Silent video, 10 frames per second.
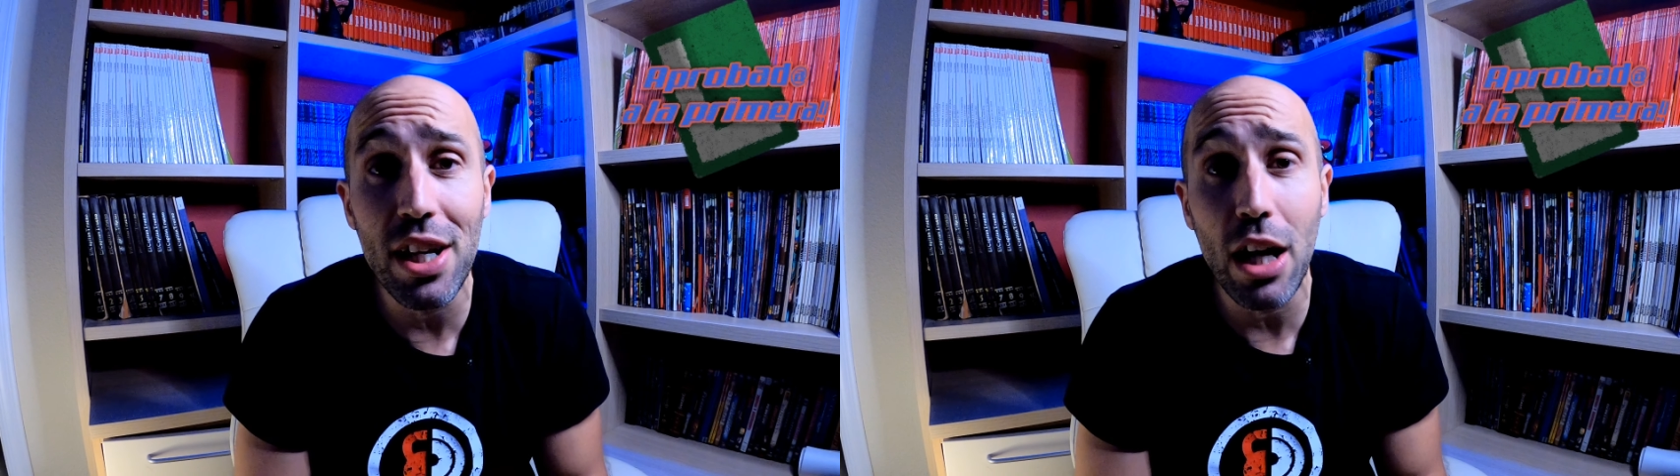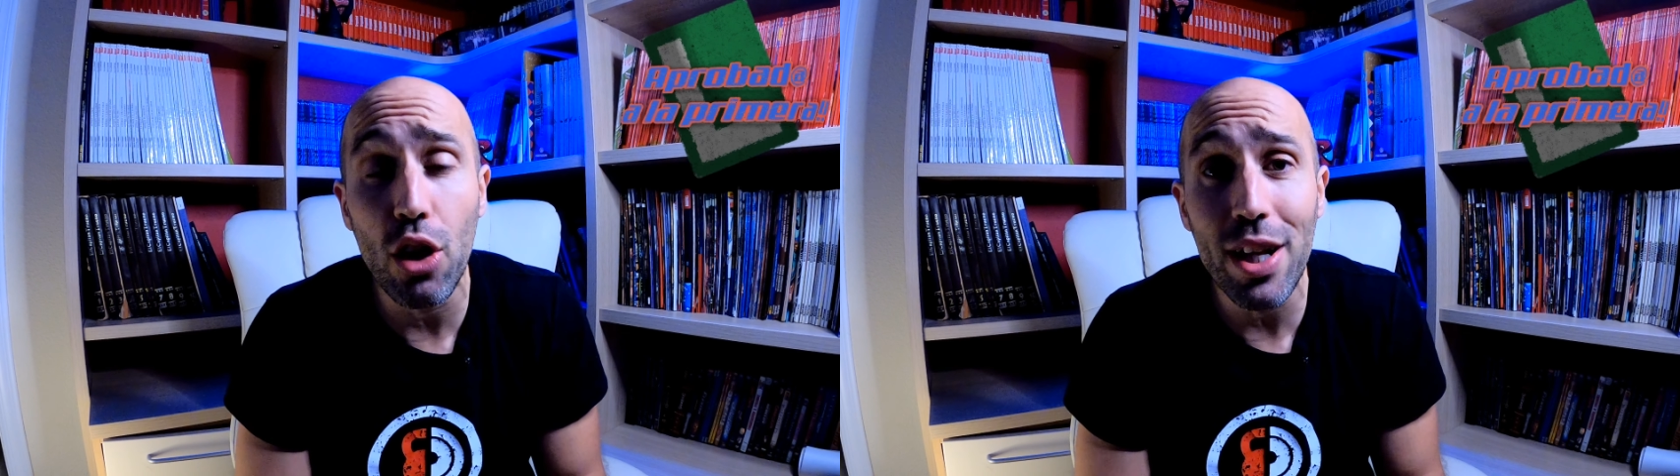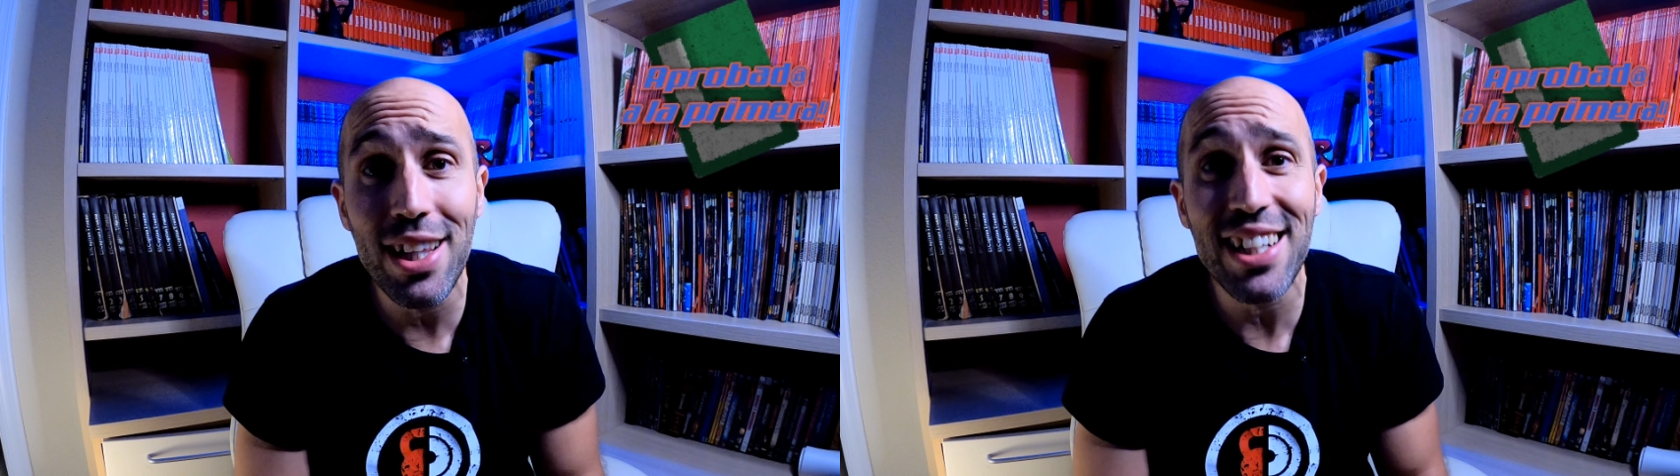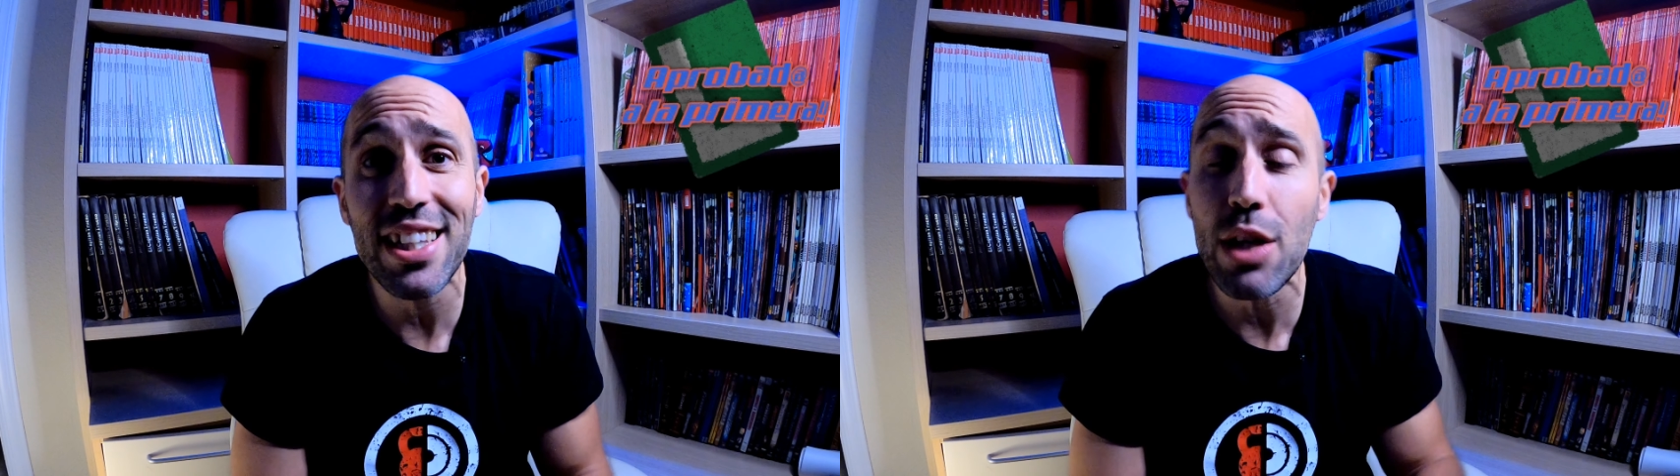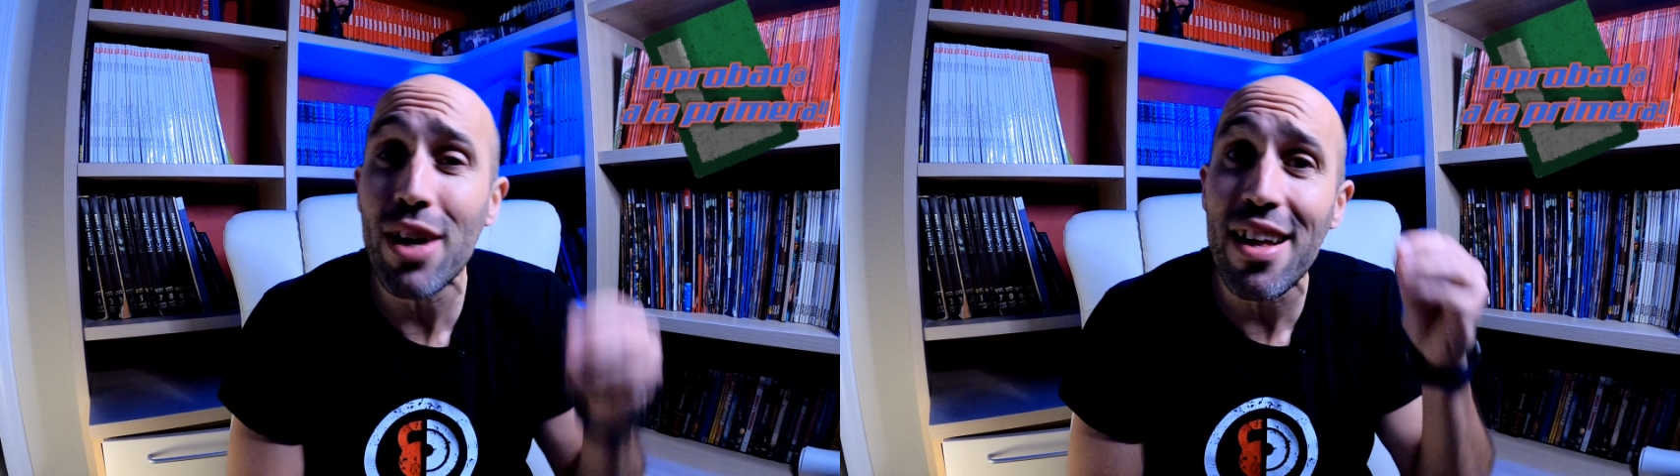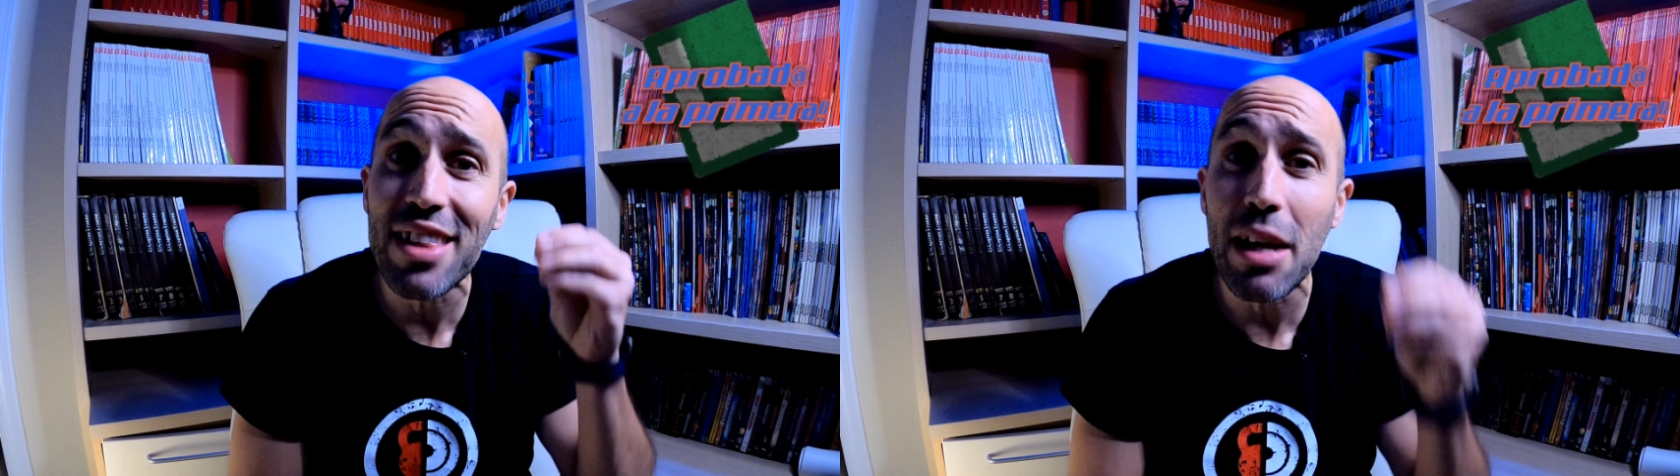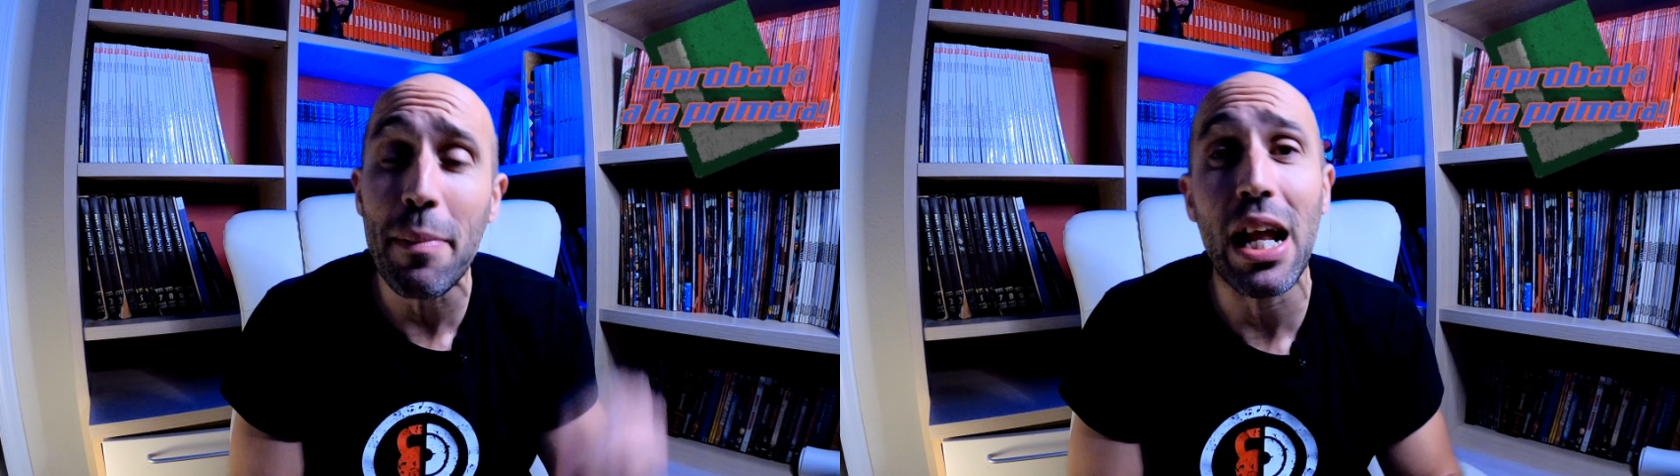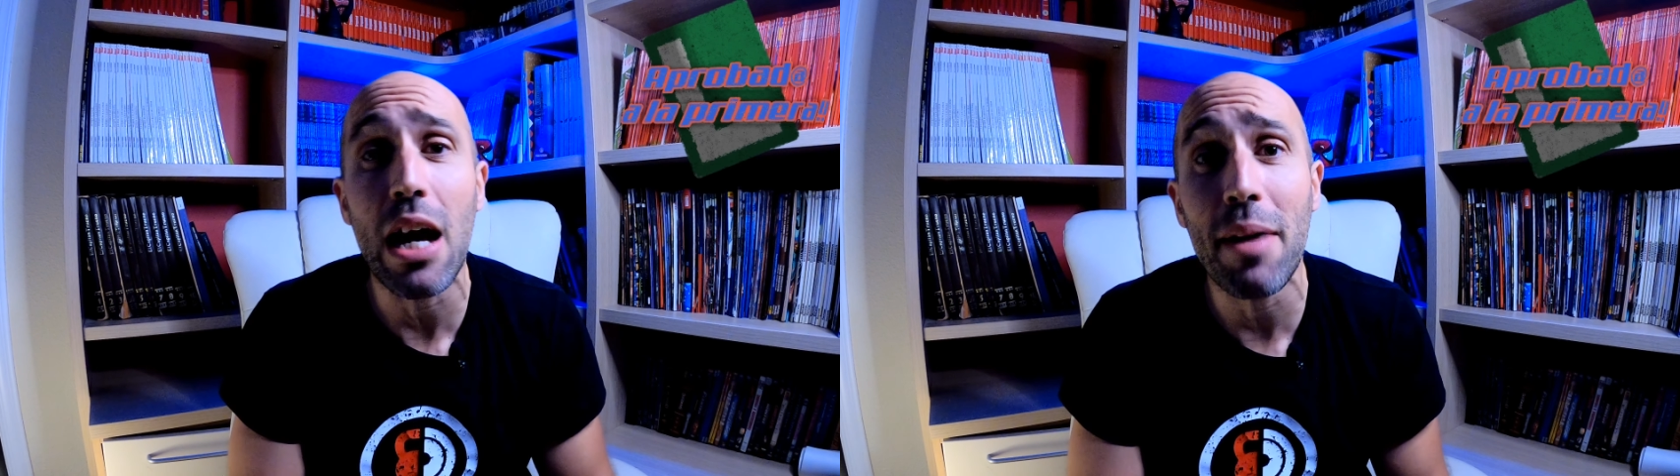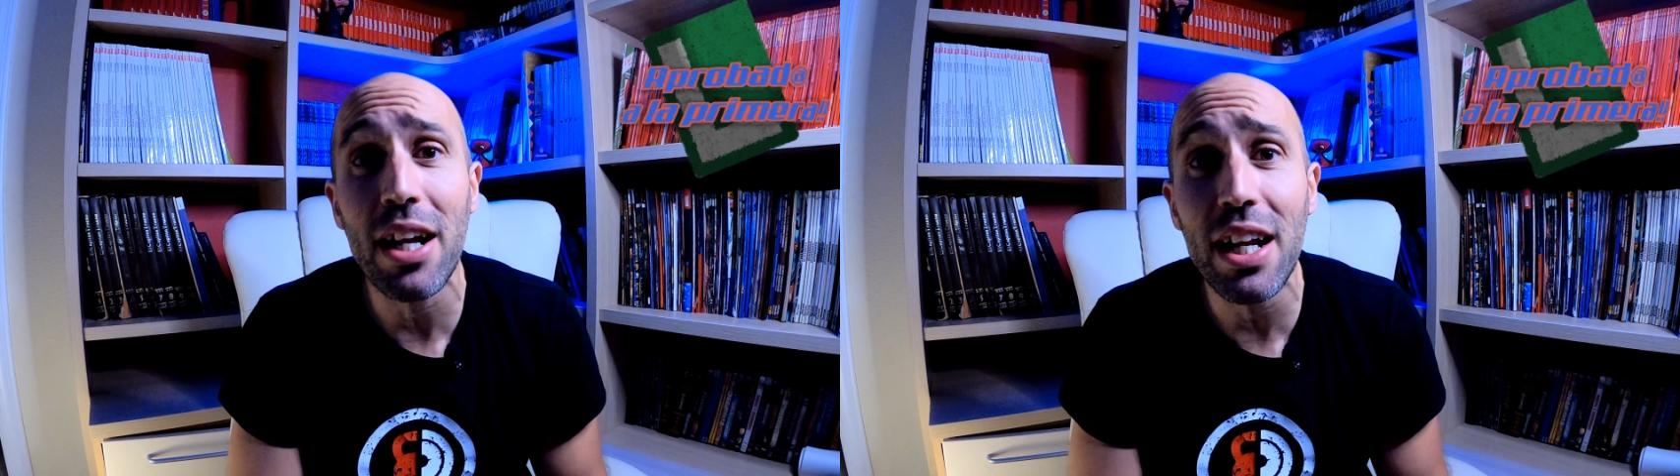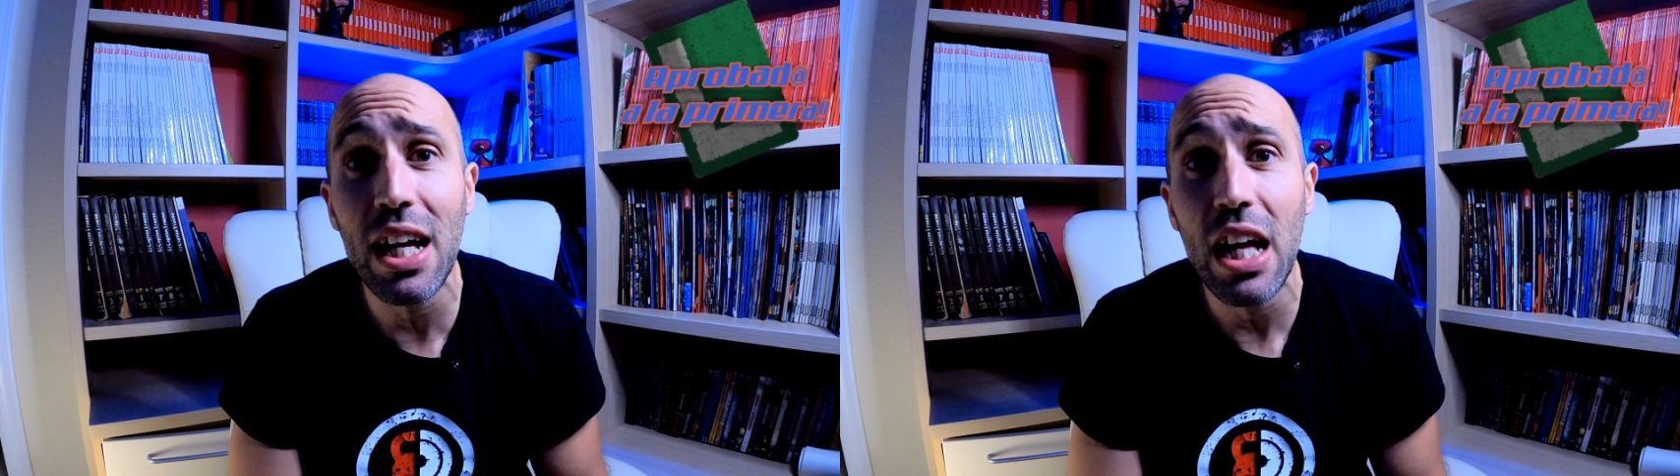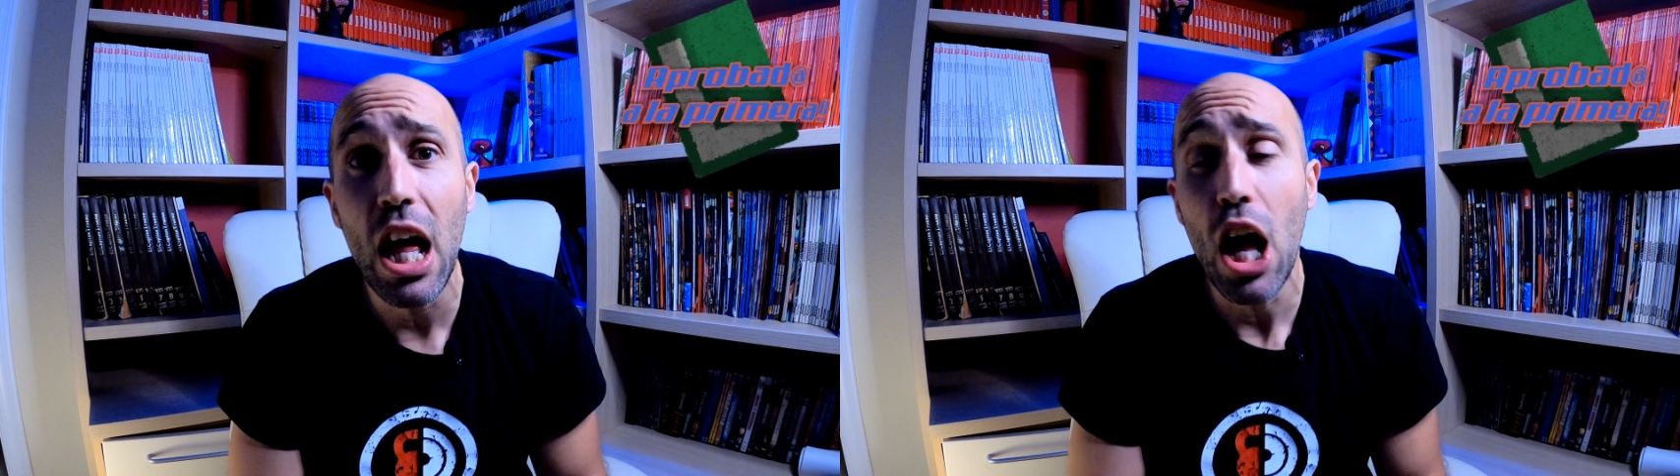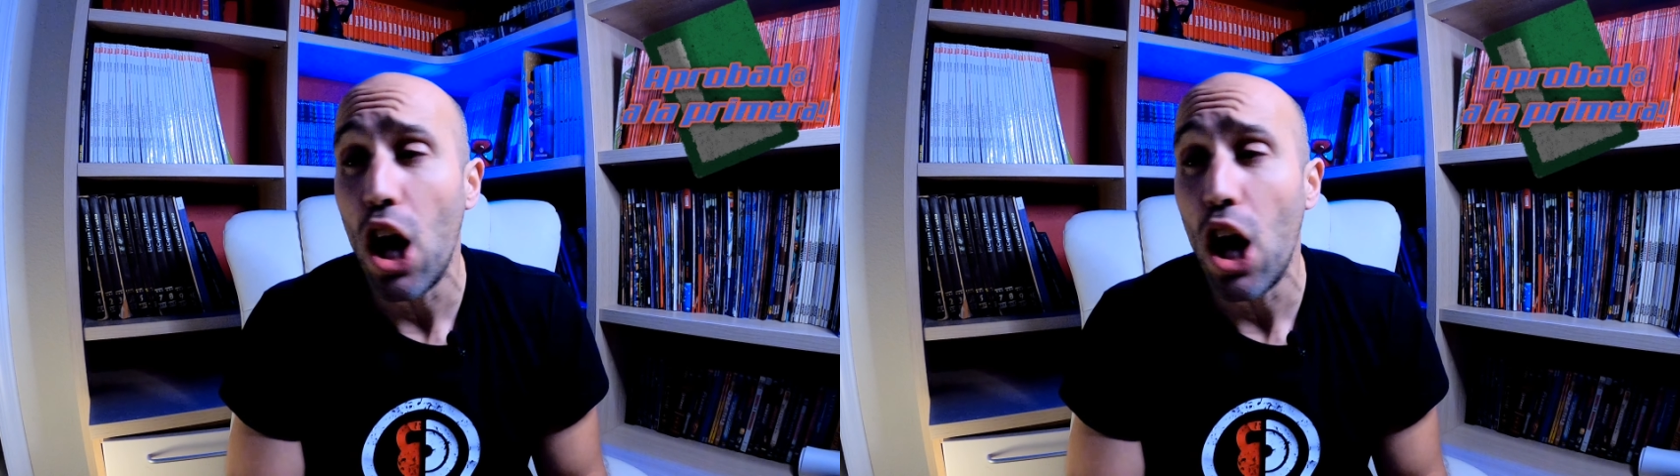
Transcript: hacer las glorietas de una determinada manera,